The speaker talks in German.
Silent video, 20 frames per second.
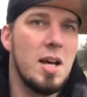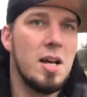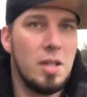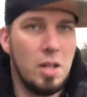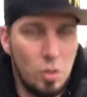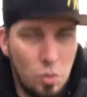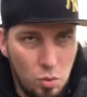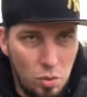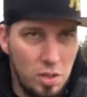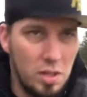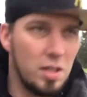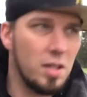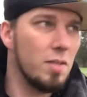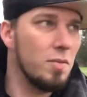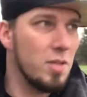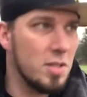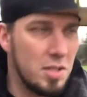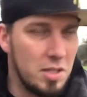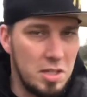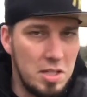Natürlich, ihr
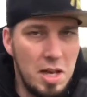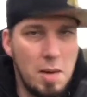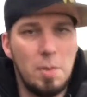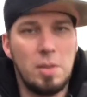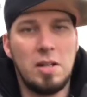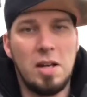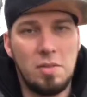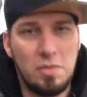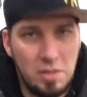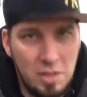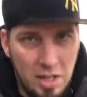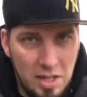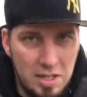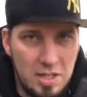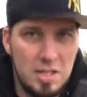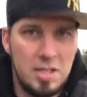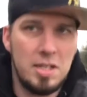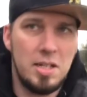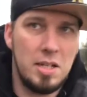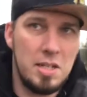wisst es ja, man darf nicht
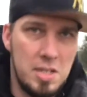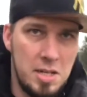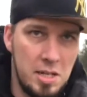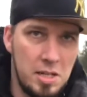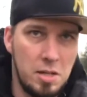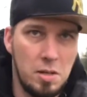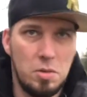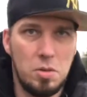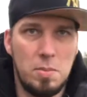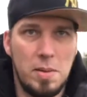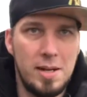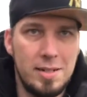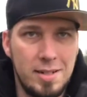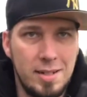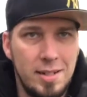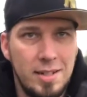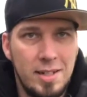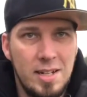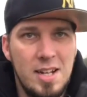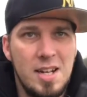hetzen, etc. und so weiter.